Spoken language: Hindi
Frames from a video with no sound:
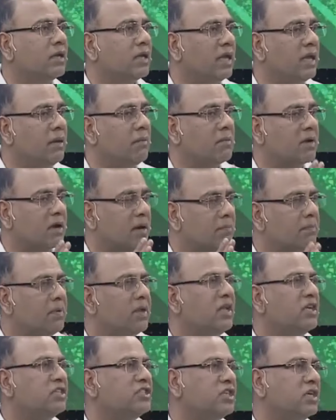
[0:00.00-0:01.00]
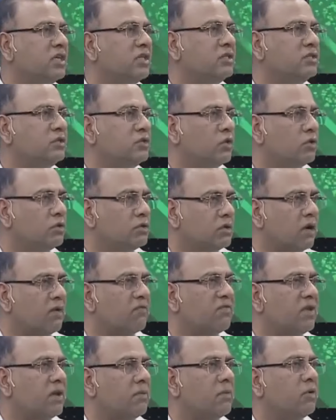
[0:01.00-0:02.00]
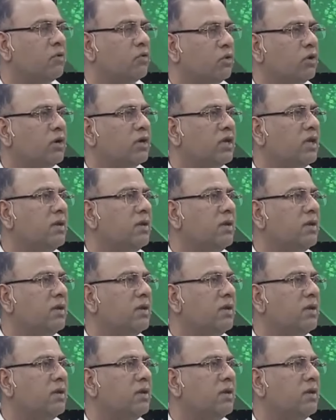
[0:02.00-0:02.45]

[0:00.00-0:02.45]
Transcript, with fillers: टीम कम्बिनेशन जो ड्राफ्टिंग में उन्होंने